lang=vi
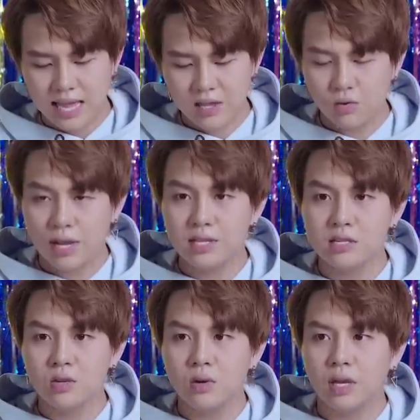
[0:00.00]
giá như cô ấy
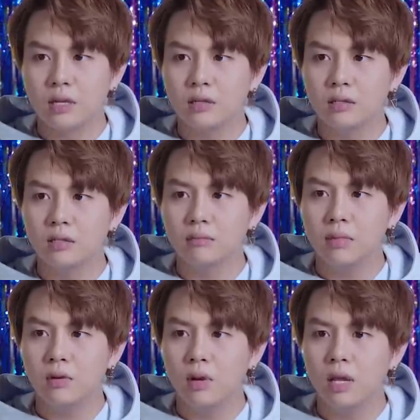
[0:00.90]
chưa xuất hiện
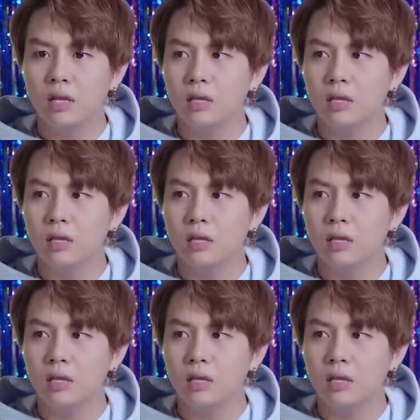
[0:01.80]
miêu lê